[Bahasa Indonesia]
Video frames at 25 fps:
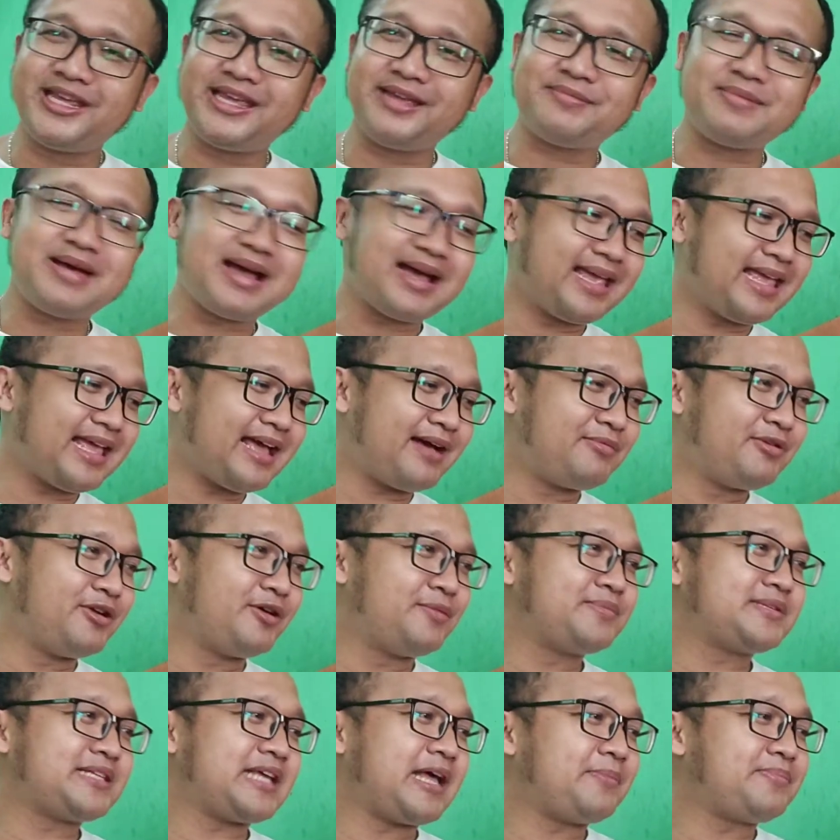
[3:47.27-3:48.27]
nih bagi yang
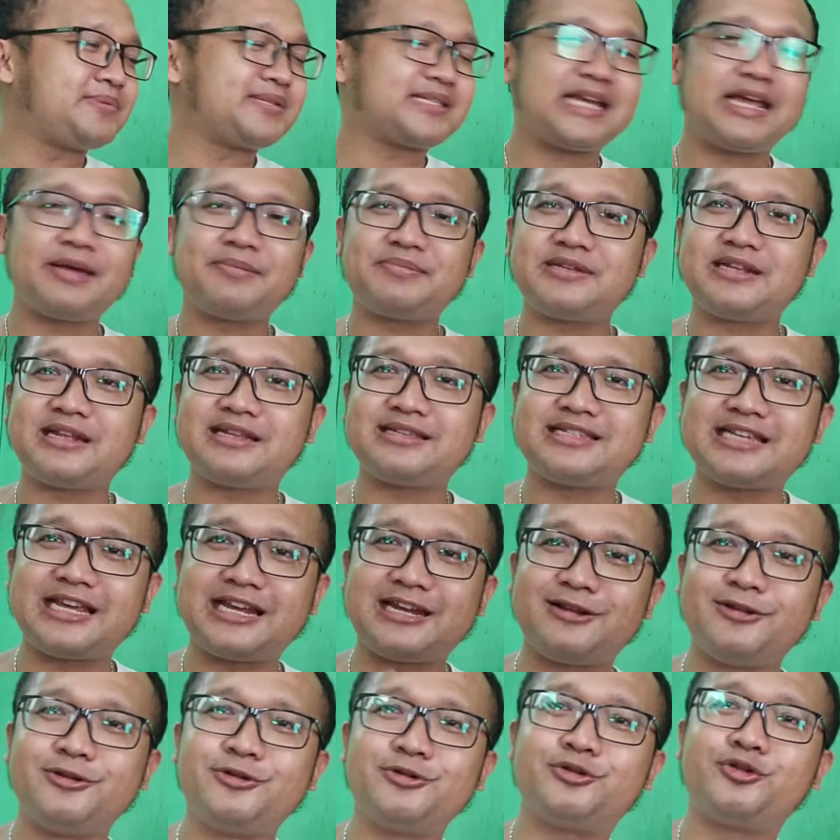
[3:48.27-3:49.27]
belum subscribe di
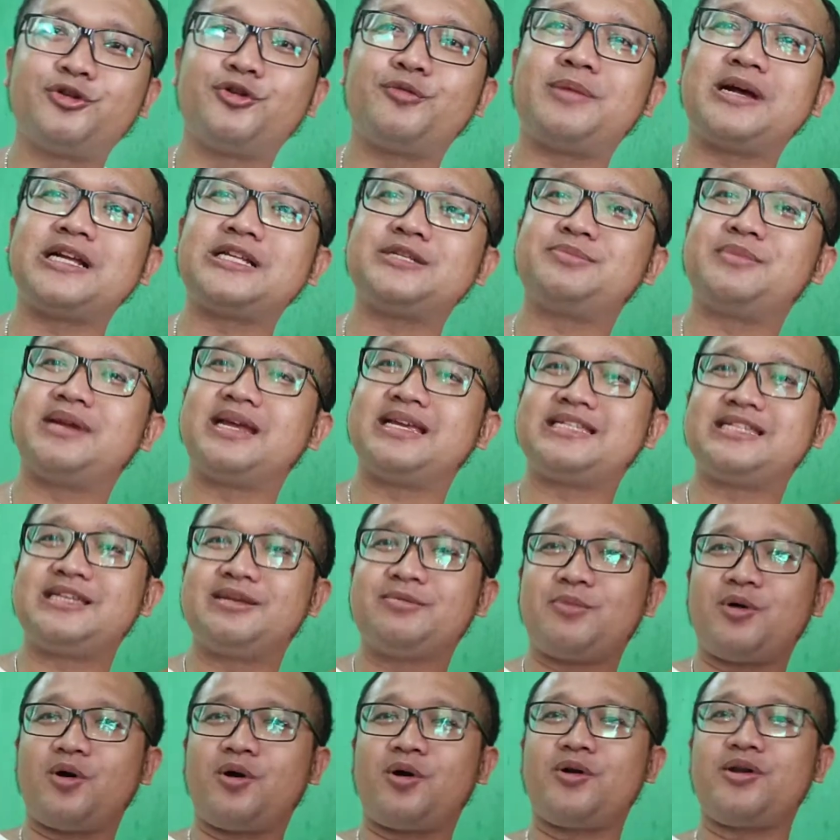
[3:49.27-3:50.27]
channel YouTube Mas
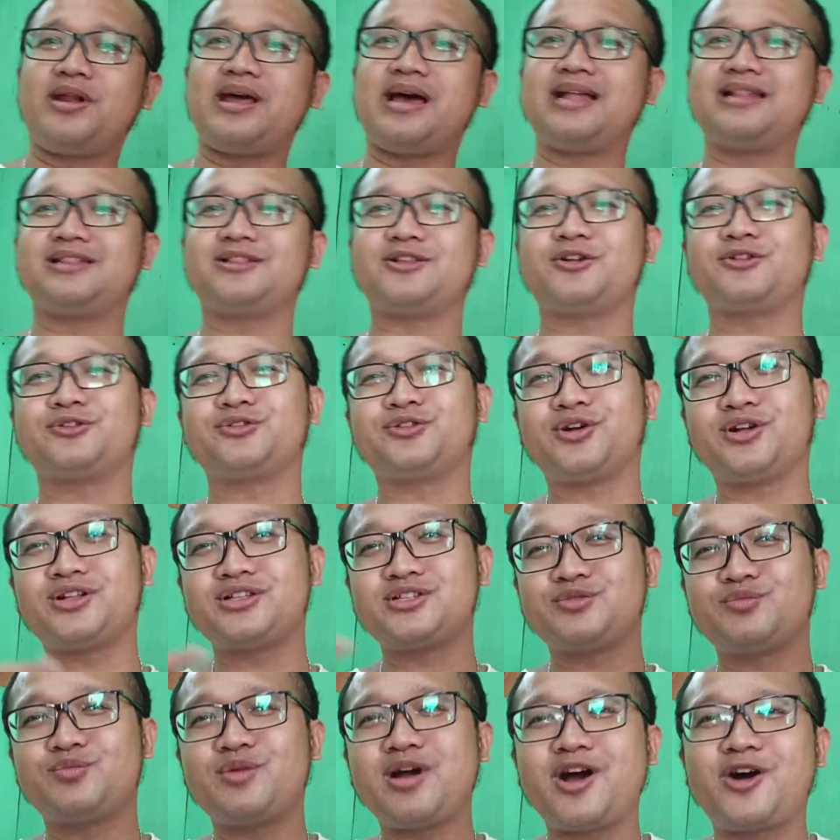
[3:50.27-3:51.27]
Brady Simo dan tonton
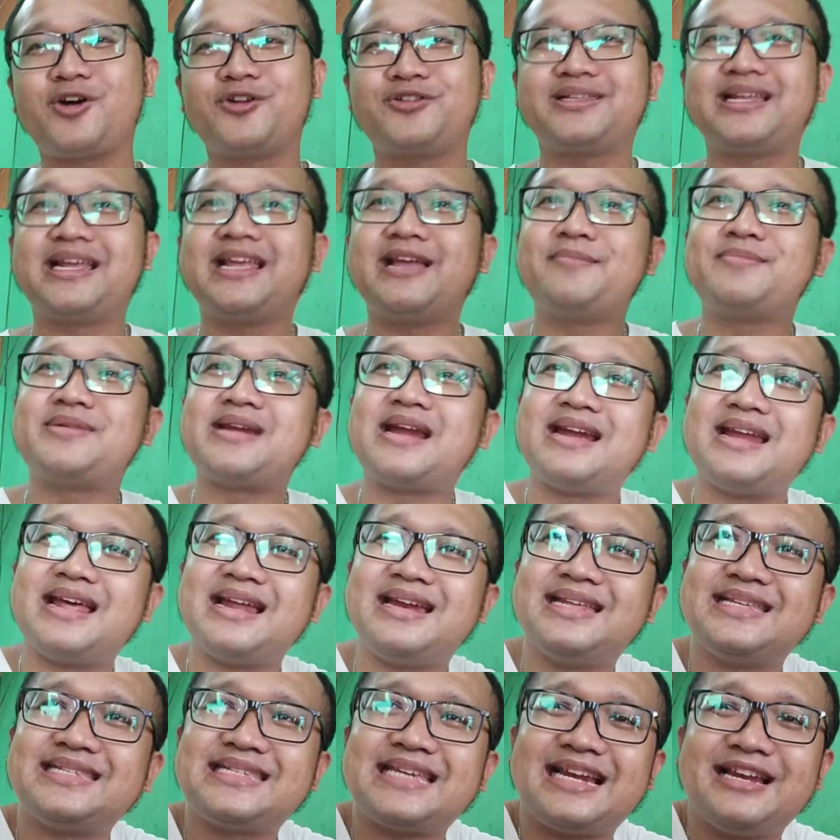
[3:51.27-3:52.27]
semua konten yang
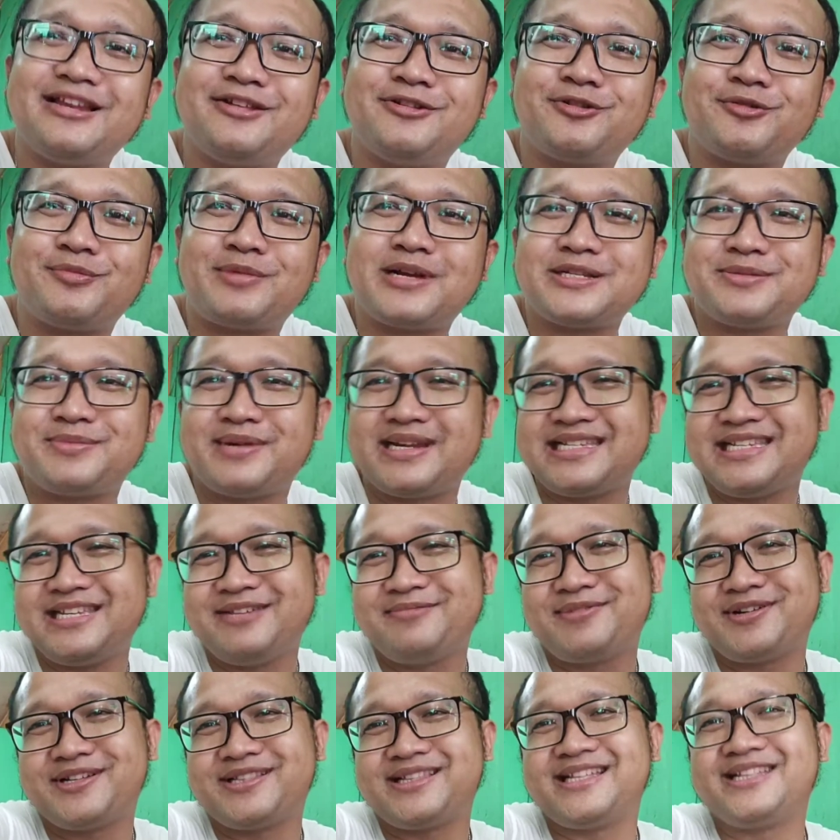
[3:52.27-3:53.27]
berada di channel YouTube Mas Brady
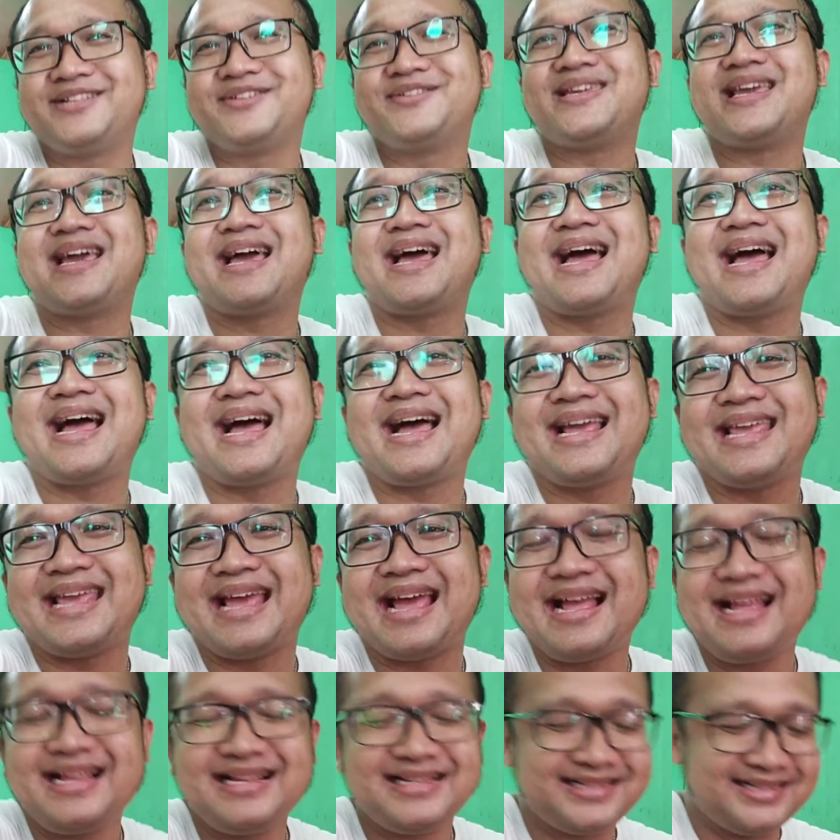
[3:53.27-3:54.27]
Simo tentunya
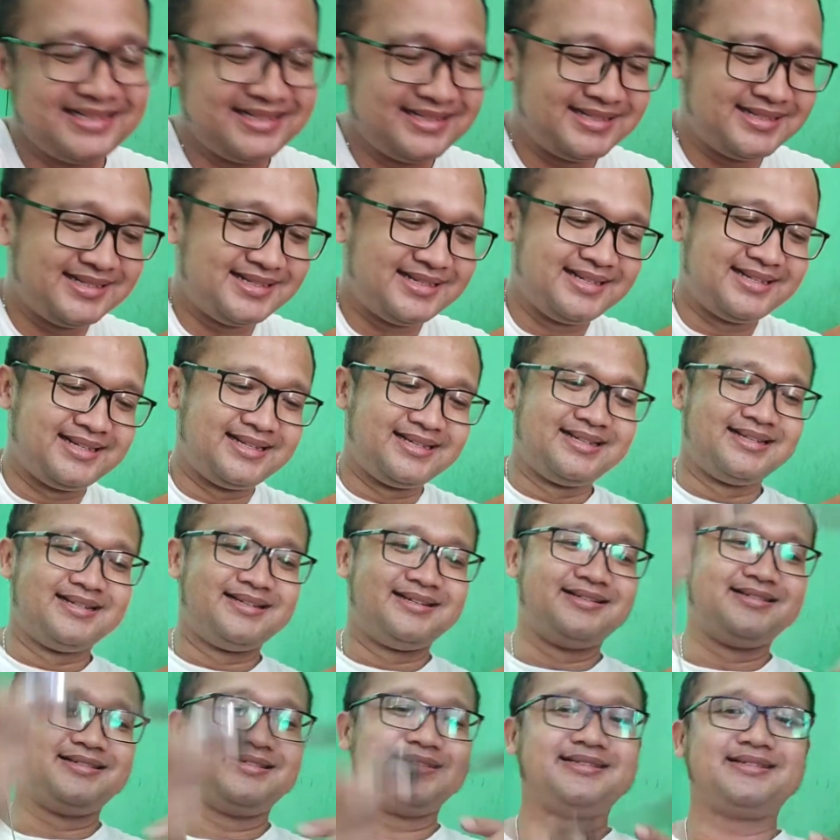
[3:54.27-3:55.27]
ya.
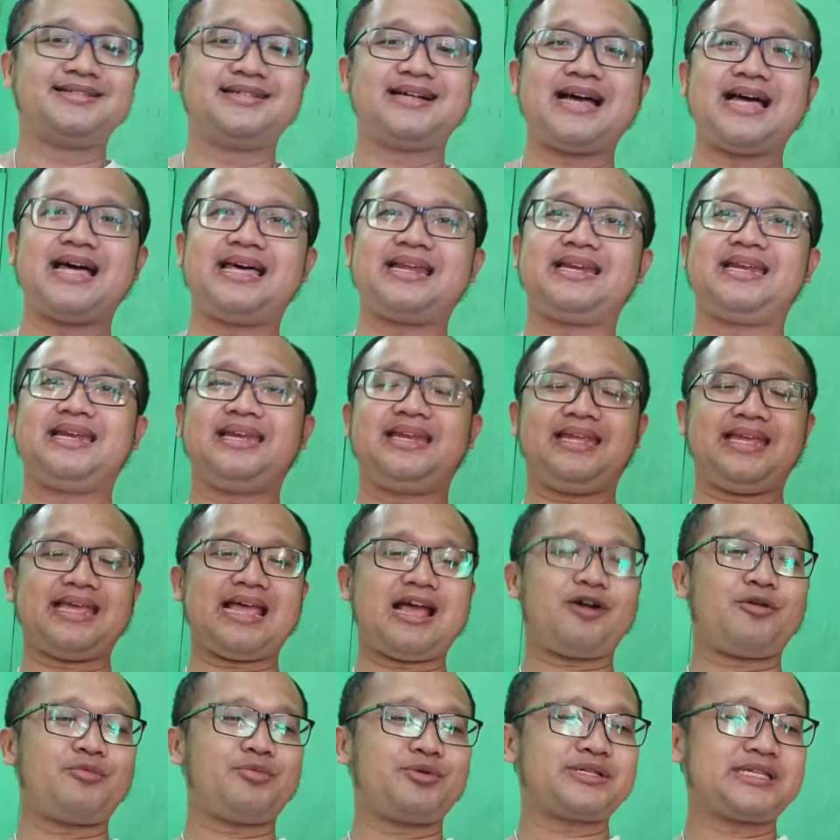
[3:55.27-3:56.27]
Uh, hari
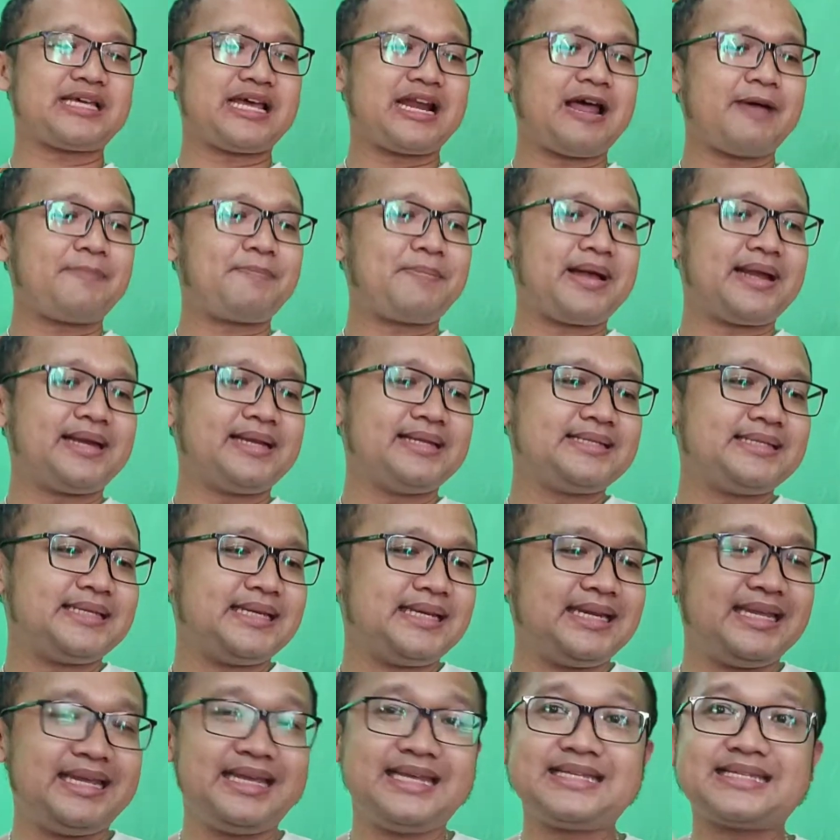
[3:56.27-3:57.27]
ini aku mau sarapan di
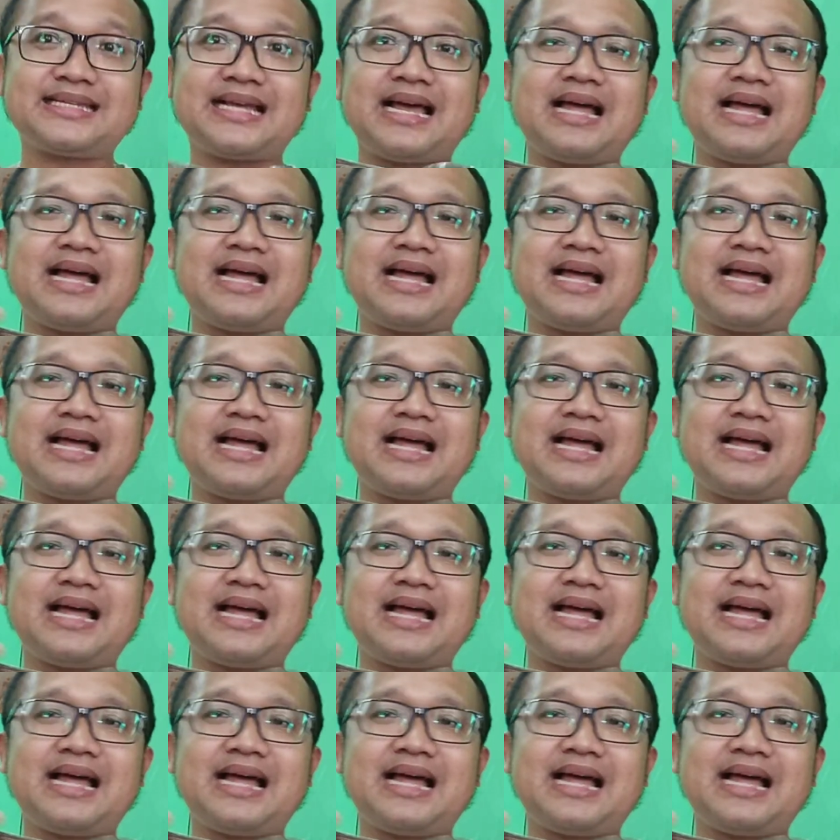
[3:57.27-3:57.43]
sini